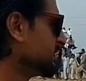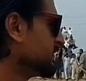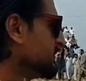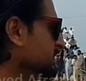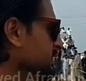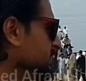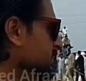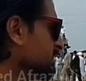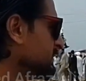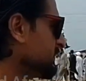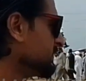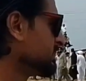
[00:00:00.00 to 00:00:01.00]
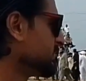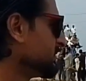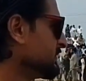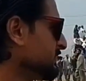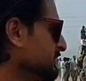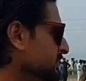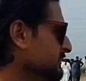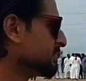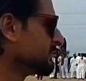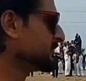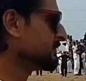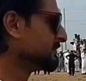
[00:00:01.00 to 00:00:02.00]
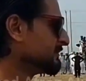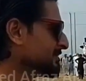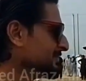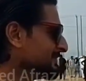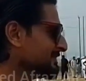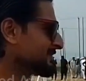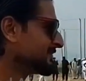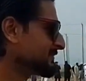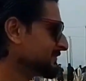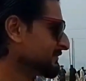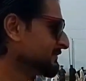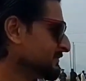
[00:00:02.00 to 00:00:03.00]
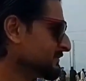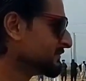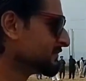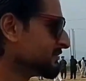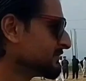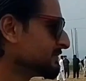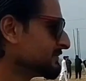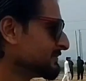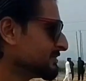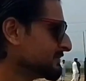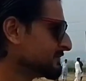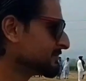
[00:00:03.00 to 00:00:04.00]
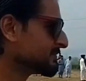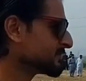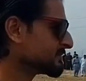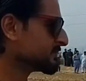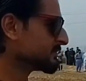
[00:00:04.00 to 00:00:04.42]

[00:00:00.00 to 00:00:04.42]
बकौल अब्दुल्ला भाई के इनके छः बैल आज आ चुके हुए हैं और कब दौड़ेंगे ये